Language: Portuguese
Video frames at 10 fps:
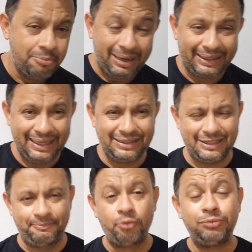Para que
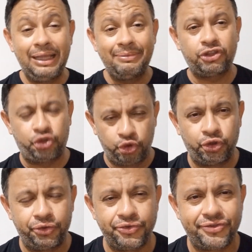esses problemas
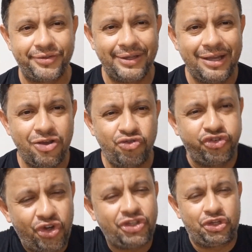todos
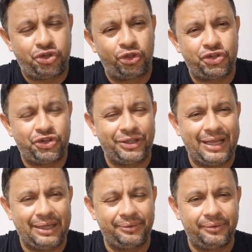fossem
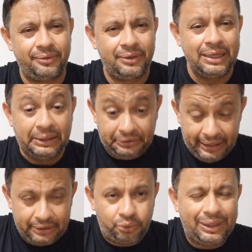solucionados
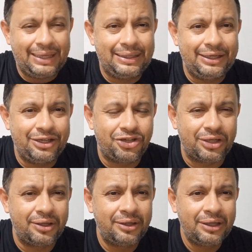dentro da
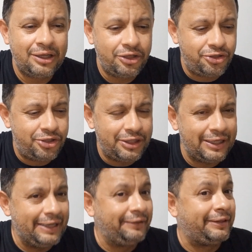igreja
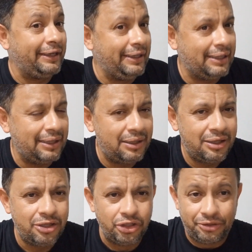de intriga,
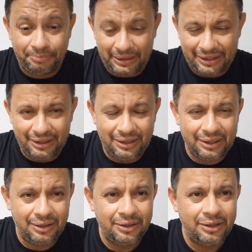de
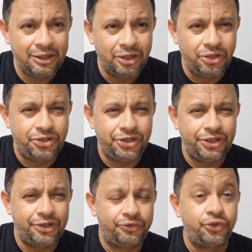briguinha,
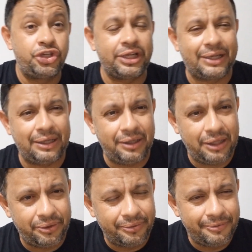de
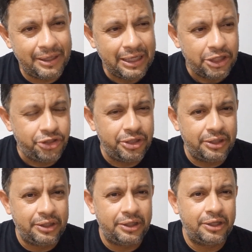fuxiqueiro,
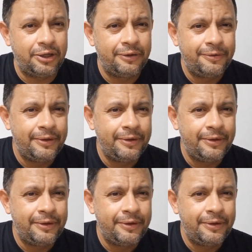de